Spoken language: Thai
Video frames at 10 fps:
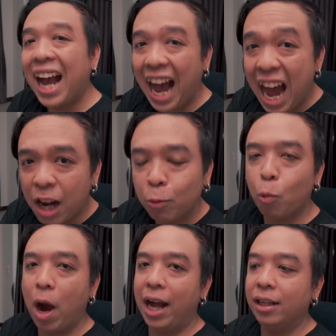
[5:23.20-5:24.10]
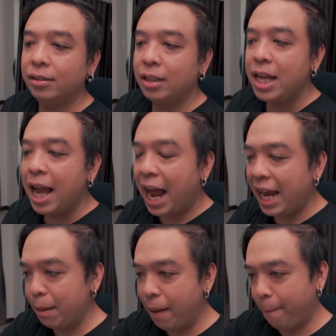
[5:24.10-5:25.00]
คาดหวัง
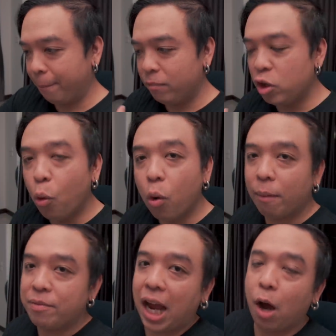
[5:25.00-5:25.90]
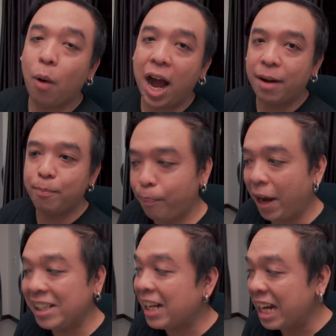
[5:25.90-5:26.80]
ให้แบบอยู่กับจักรวาลไป
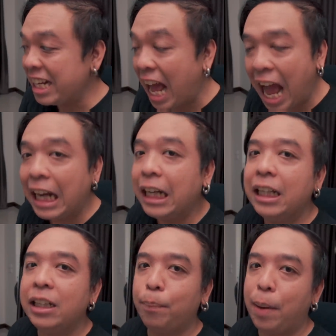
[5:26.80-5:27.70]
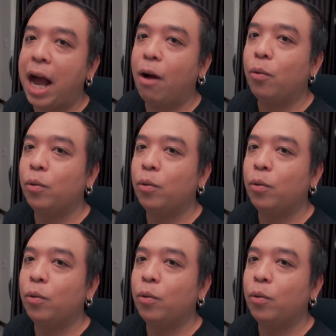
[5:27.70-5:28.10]
นาน ๆเลยหรือเปล่า